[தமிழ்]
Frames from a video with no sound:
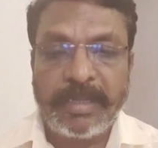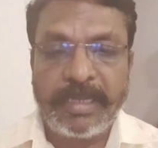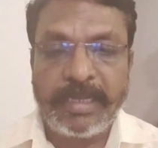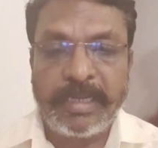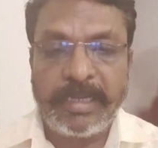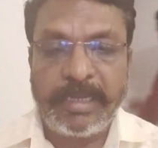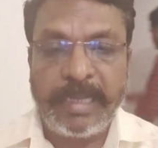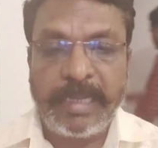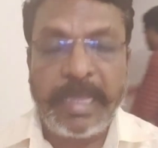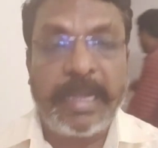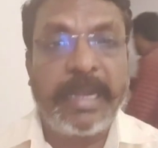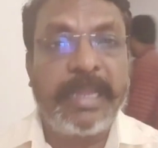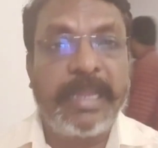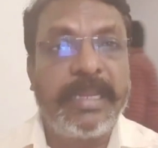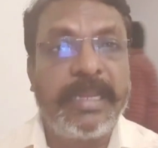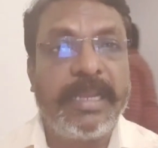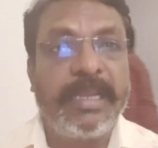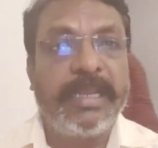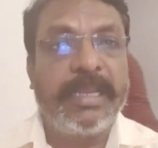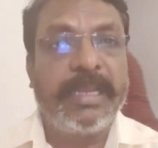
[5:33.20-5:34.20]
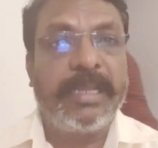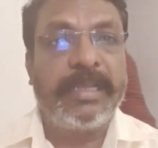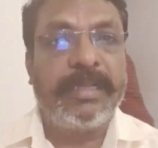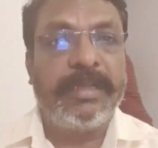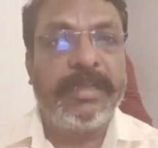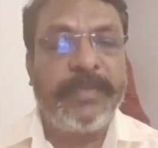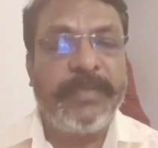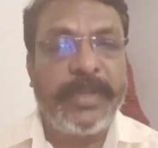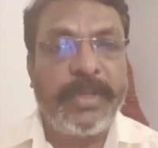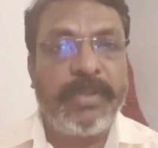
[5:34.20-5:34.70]
நேரலையில்
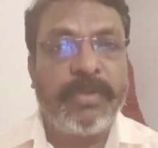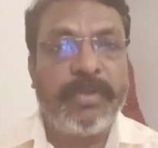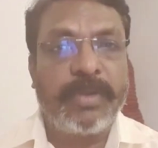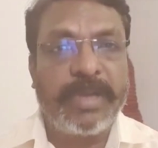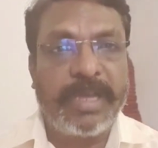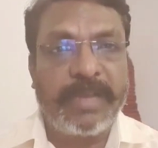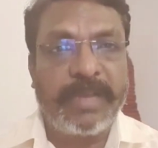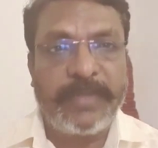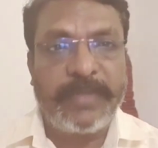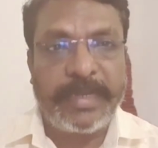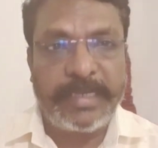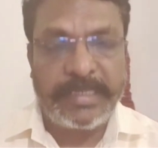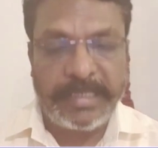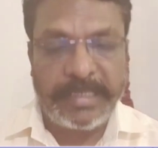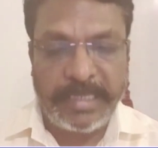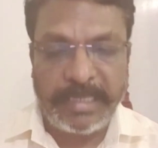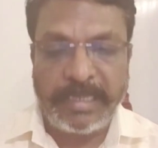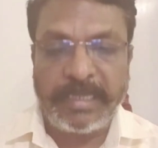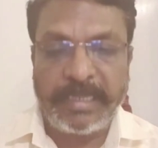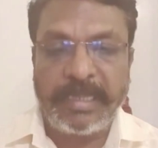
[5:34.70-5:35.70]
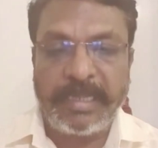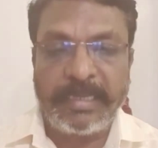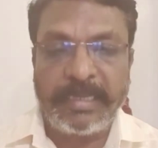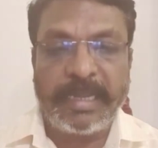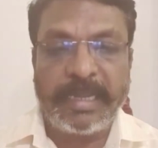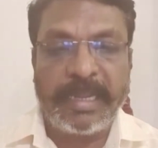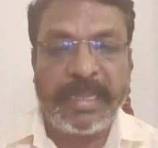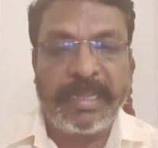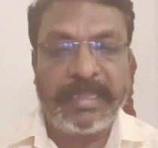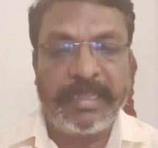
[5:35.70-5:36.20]
வீடியோ கான்ஃபரன்சிங் என்கிற
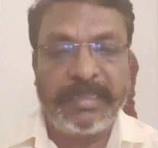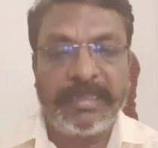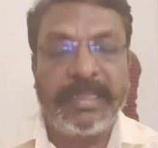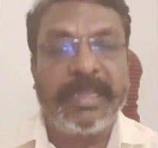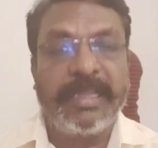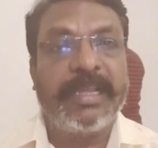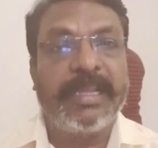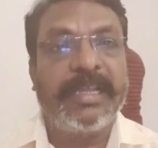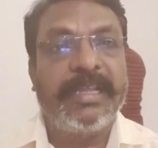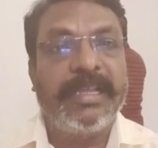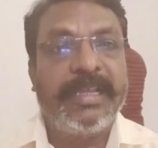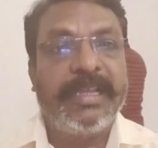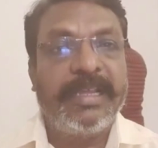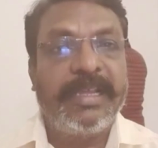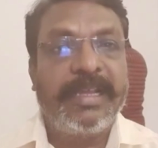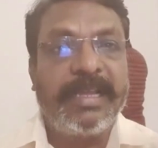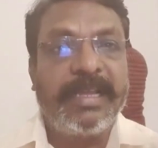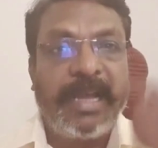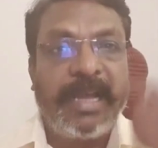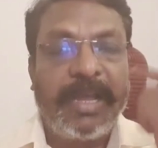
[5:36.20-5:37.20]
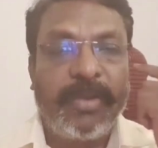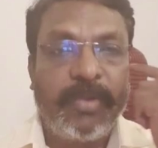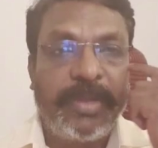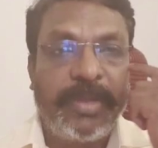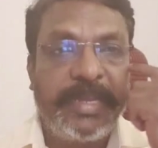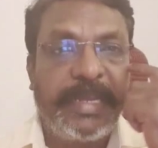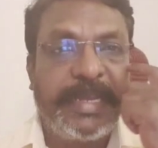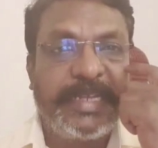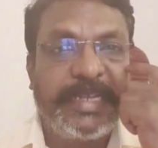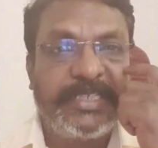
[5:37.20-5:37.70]
இந்த காணொளி
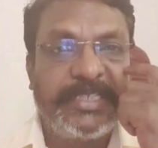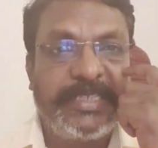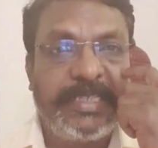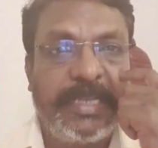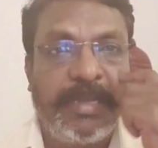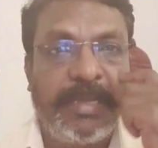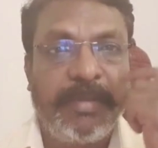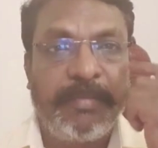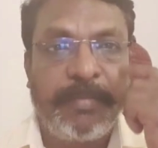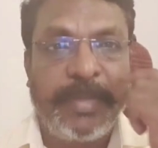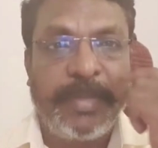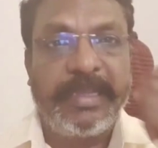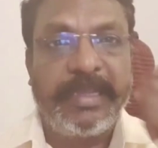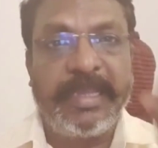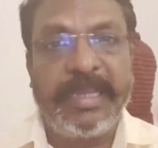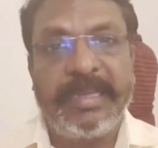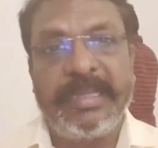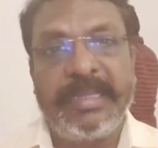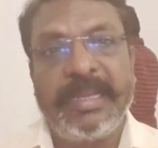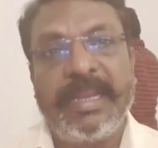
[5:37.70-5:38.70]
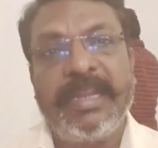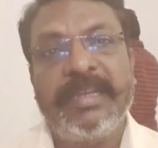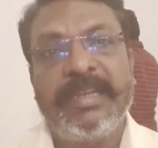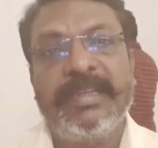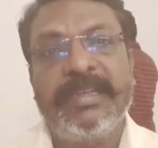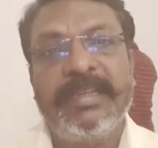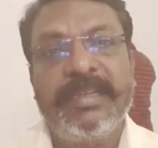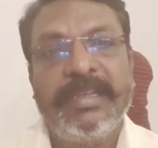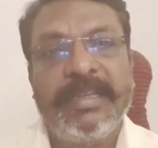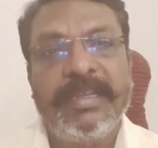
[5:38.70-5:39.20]
நிகழ்ச்சியில் பங்கேற்கிறேன்
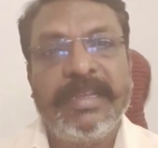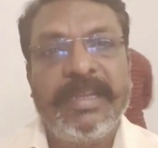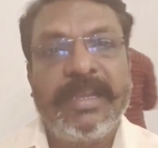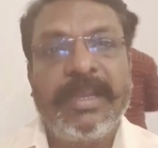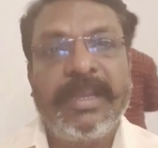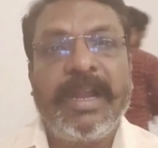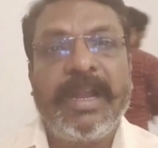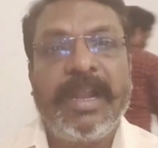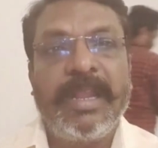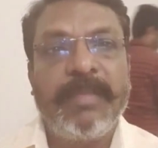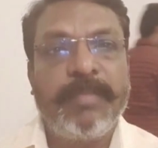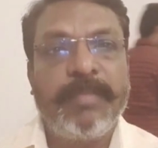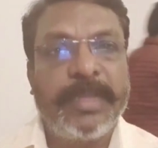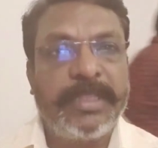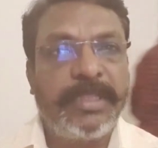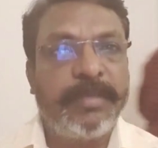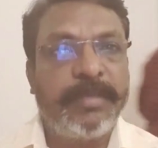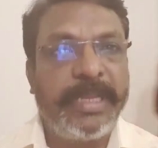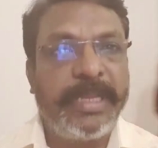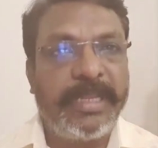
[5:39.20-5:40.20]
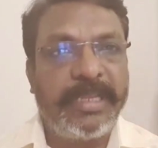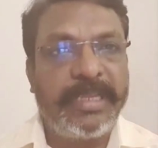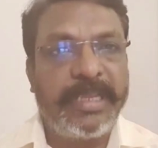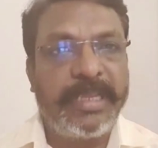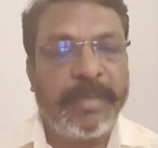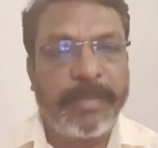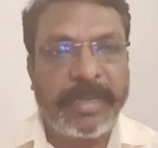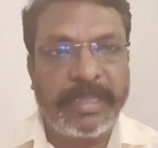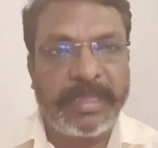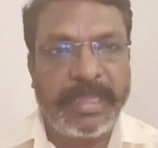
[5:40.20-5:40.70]
காலை பத்து மணிக்கு
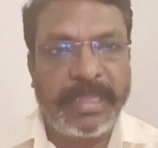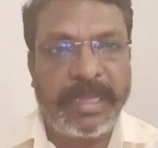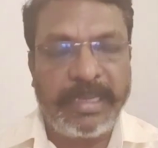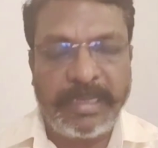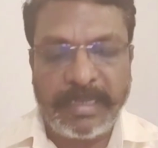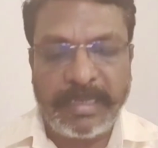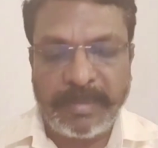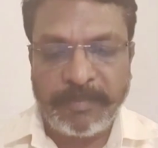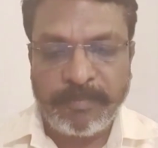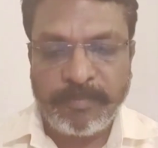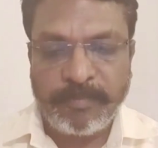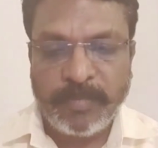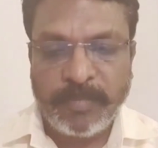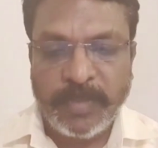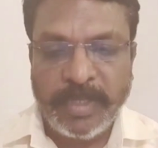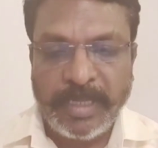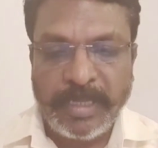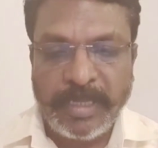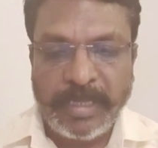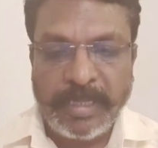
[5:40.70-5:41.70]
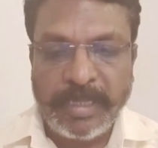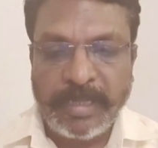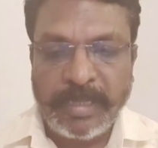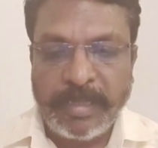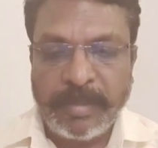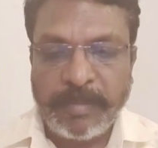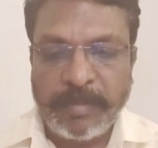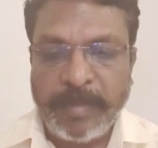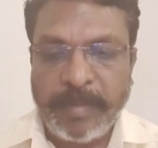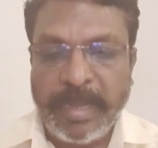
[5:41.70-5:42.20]
அமர்ந்தால்
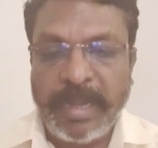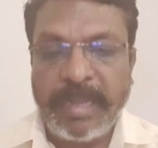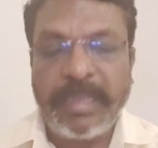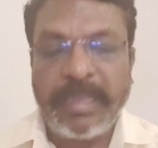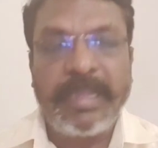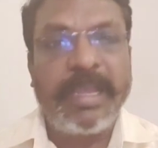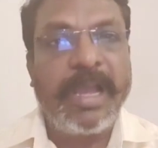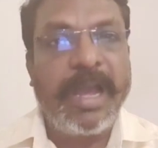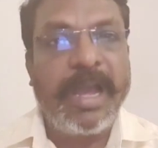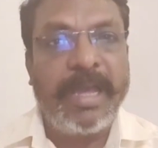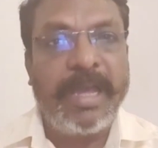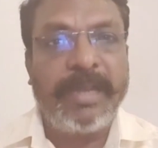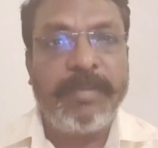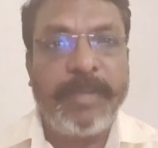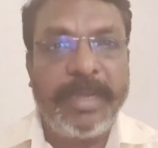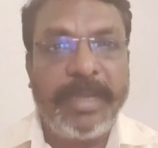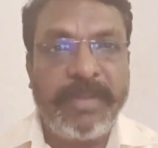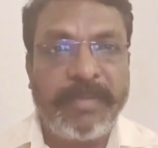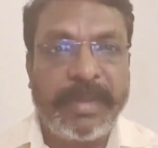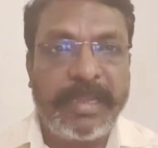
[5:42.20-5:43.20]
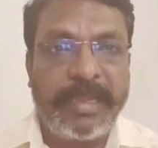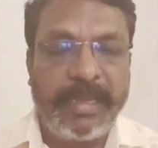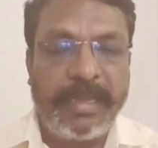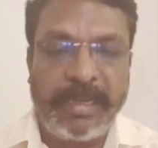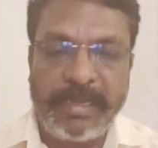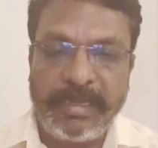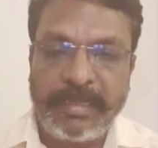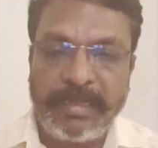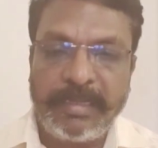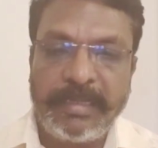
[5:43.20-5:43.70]
மாலை ஆறு மணி வரையில்
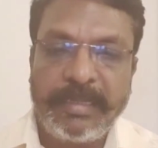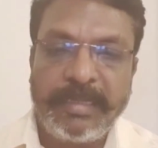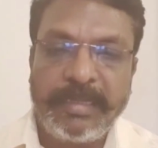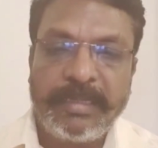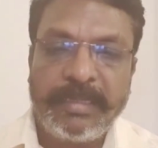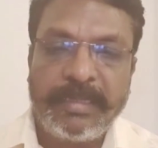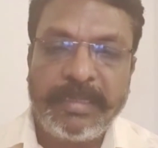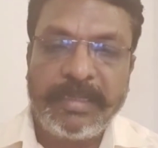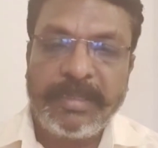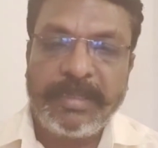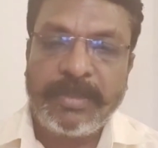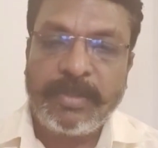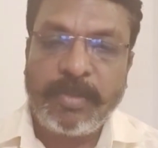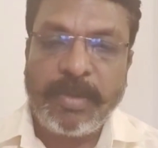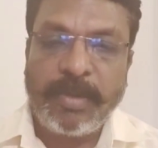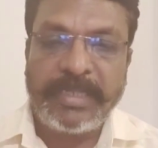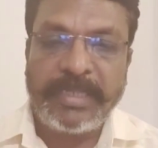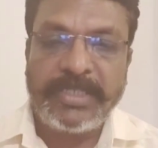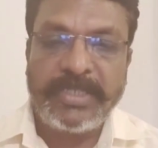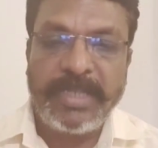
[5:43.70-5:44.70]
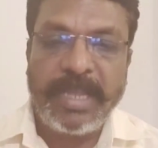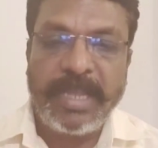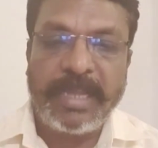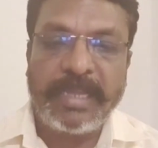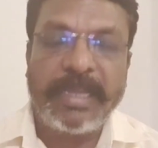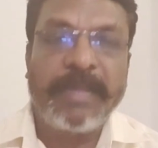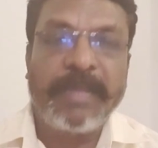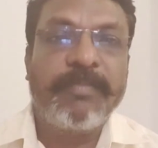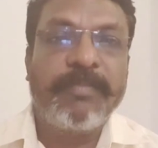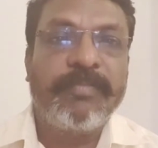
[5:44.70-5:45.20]
தொடர்ச்சியாக
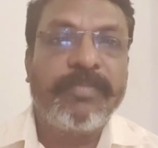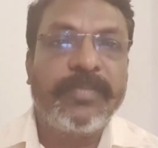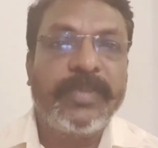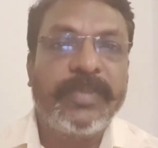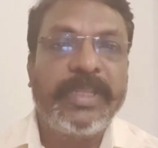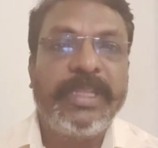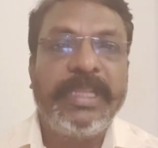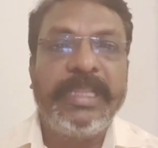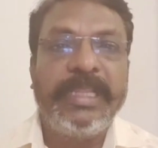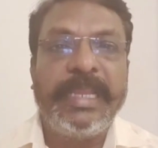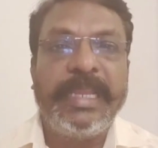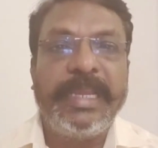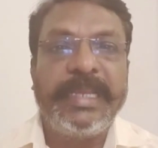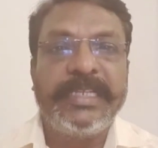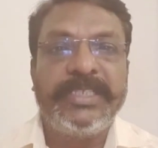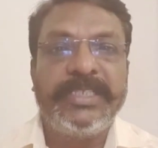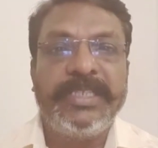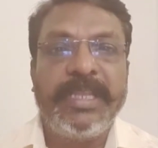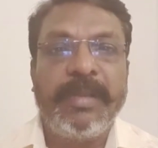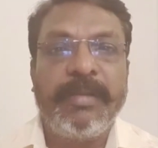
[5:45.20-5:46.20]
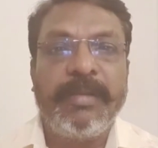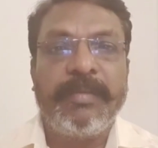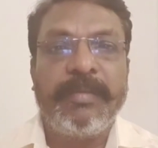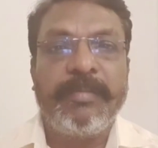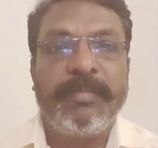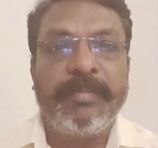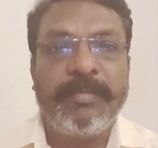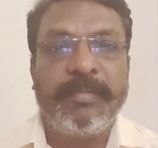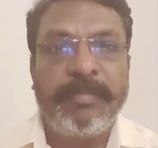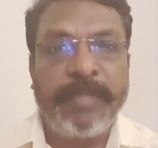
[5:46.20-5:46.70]
இந்த நிகழ்ச்சியில்
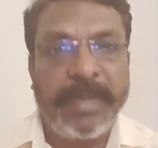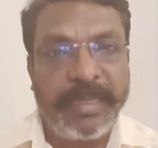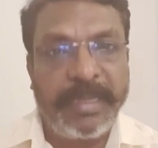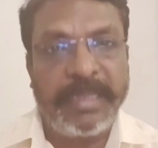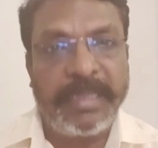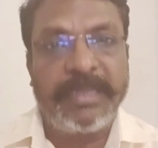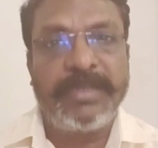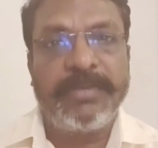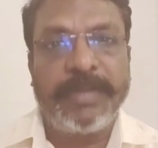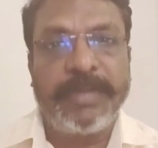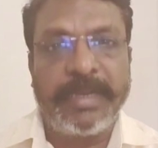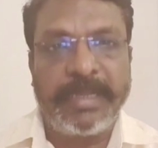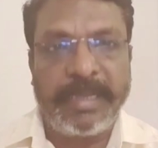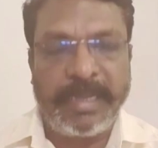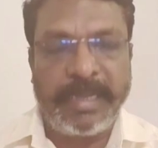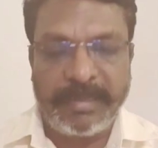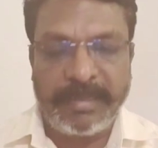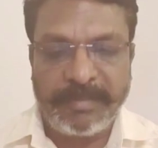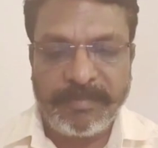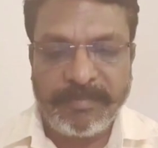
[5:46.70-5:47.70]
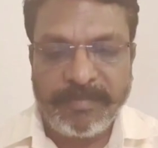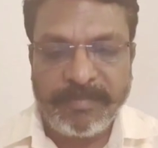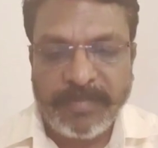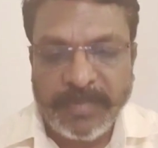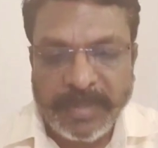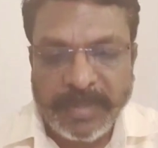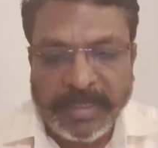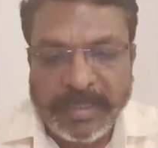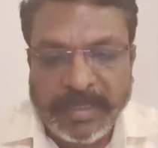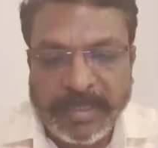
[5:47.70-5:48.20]
பங்கேற்று வருகிறேன்
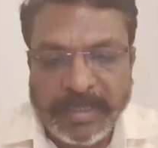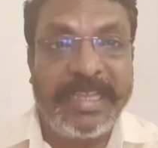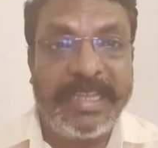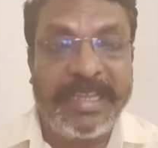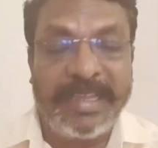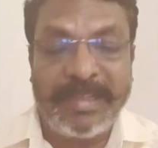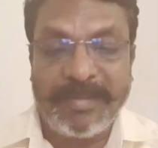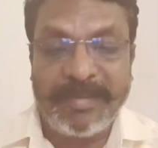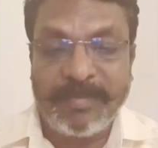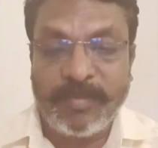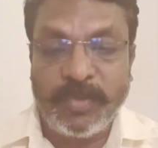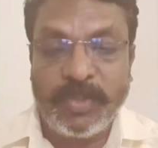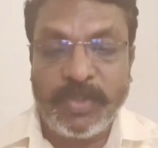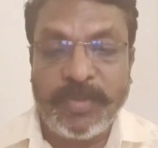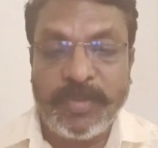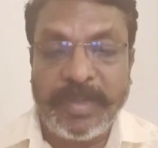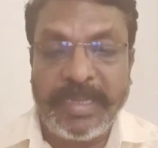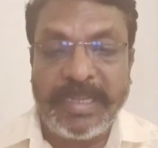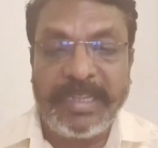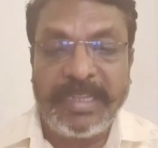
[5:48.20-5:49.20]
இந்த முதுகுவலி